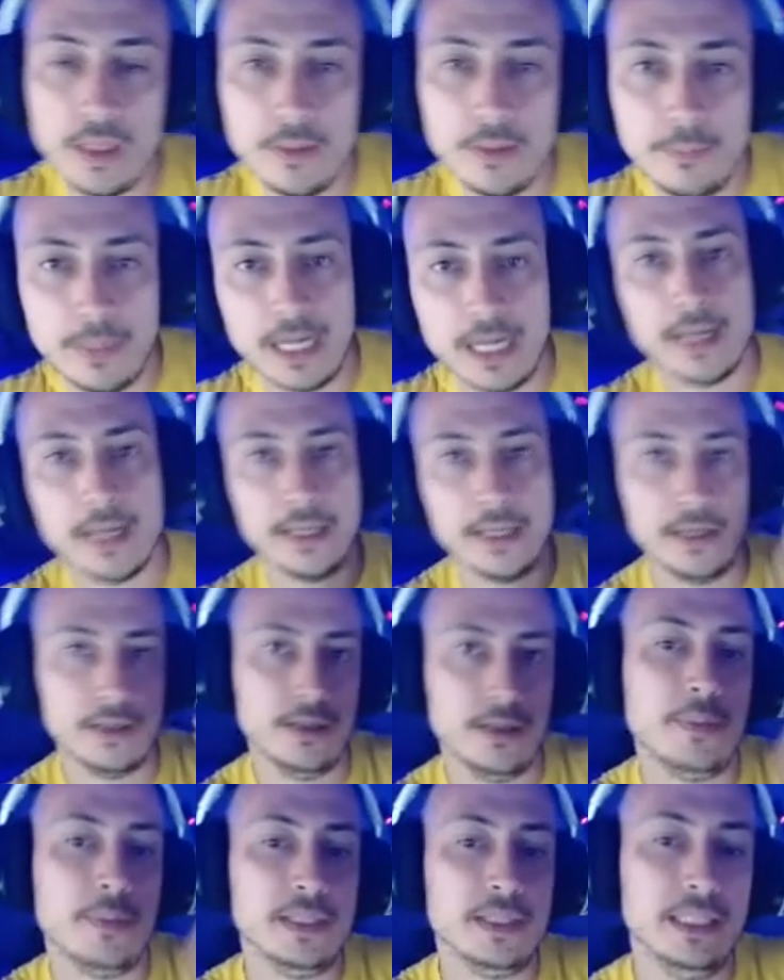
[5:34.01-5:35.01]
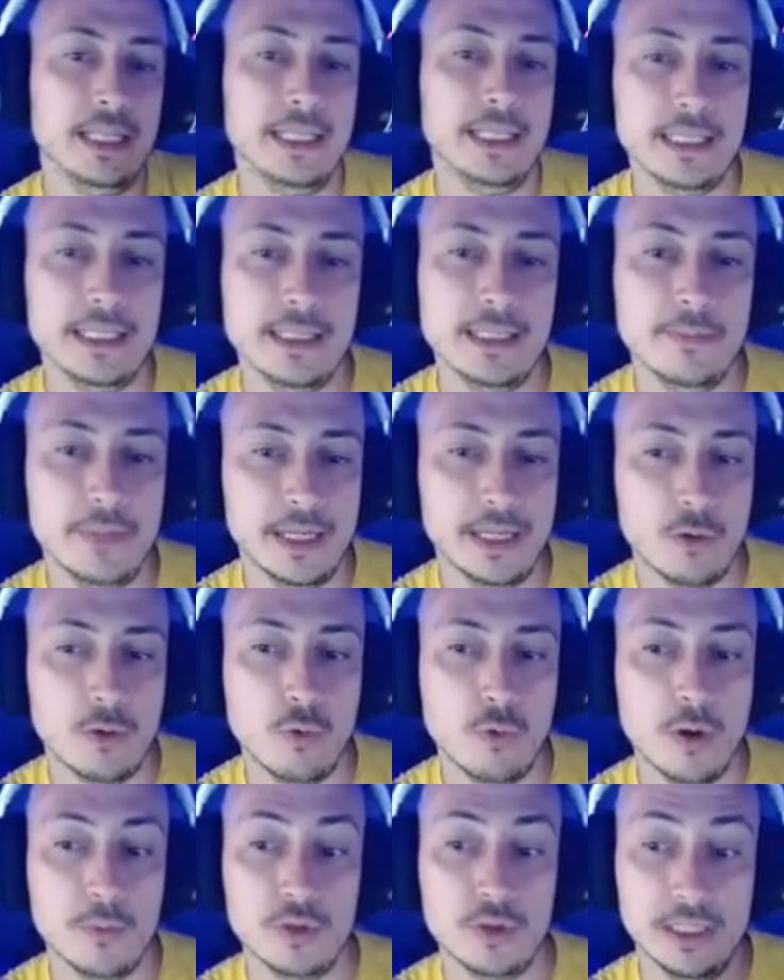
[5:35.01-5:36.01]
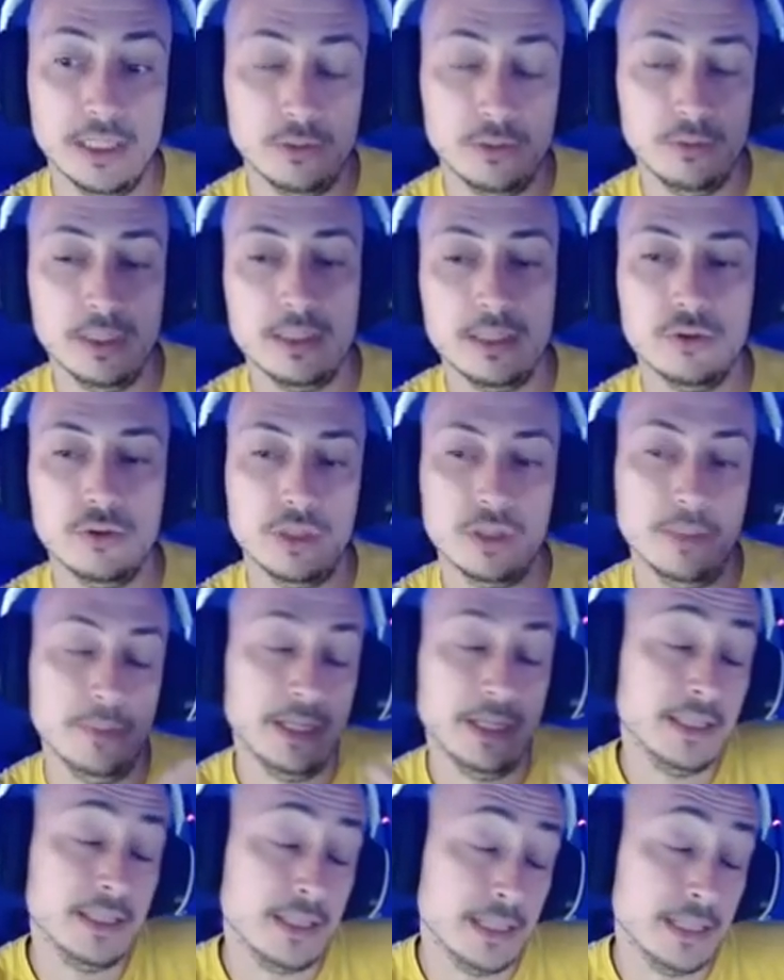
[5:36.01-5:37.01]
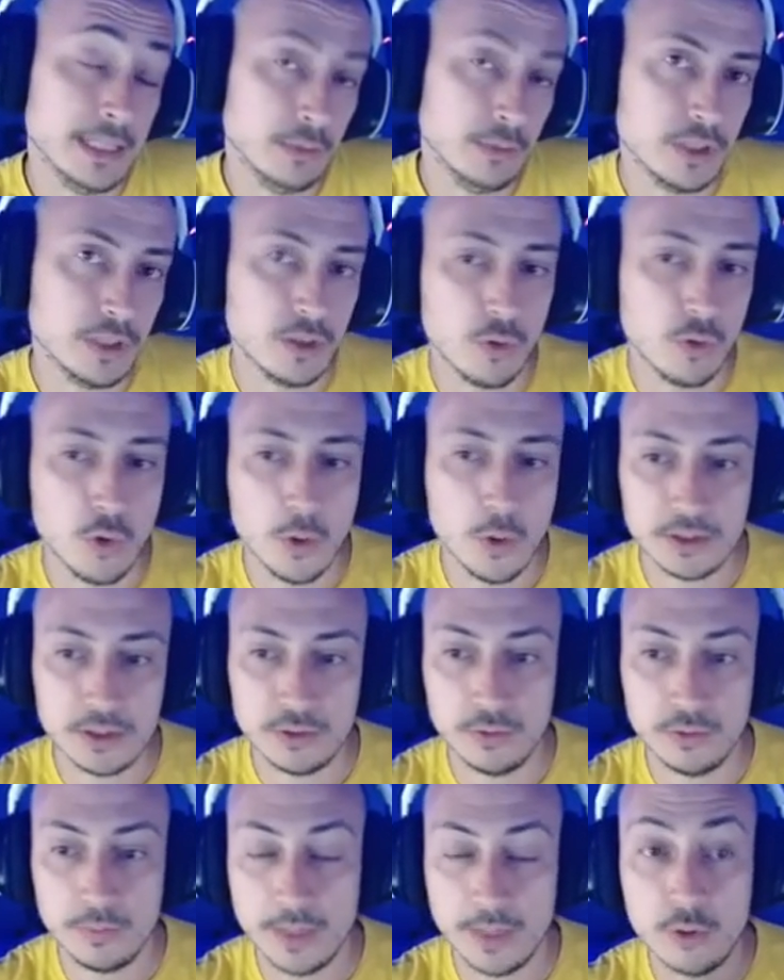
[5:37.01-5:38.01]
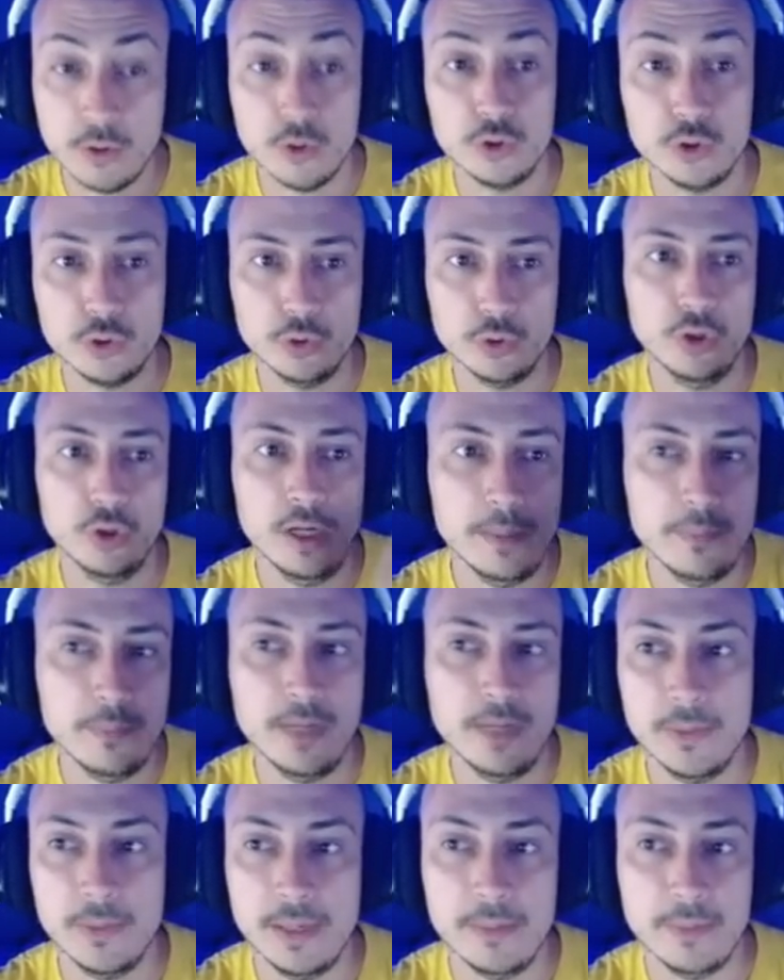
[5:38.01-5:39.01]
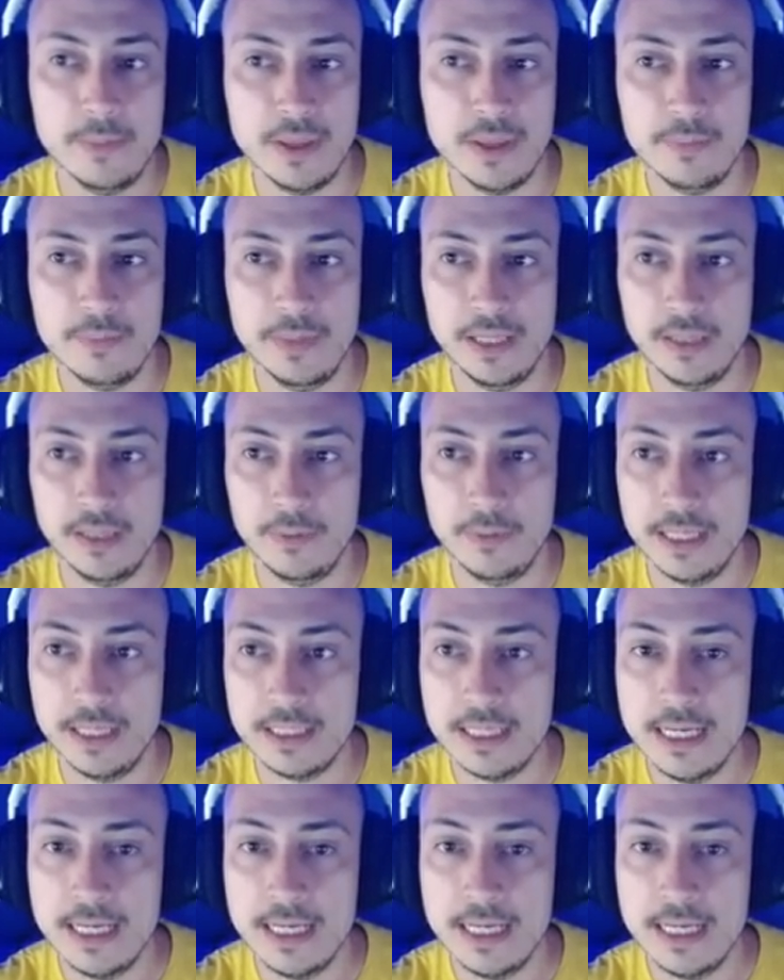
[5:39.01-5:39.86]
Para que a partir de aquí, siempre que juguemos criaturas o siempre que entren criaturas en juego bajo nuestro control, el rival empieza a perder vidas.